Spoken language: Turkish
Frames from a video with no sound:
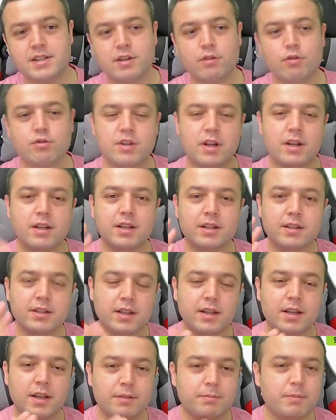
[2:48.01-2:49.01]
Özellikle
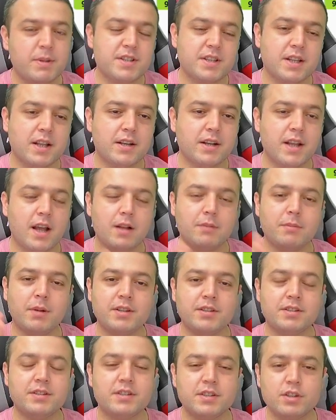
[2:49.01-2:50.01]
e, mesela Real
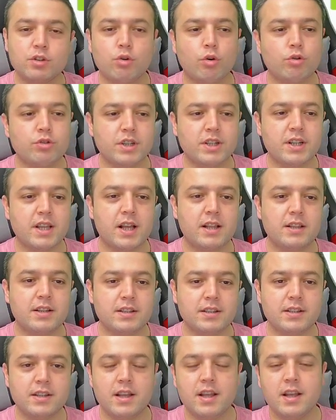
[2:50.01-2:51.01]
Madrid'in ikonları
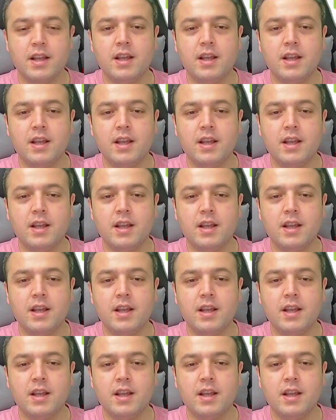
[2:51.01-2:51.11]
geldiğinde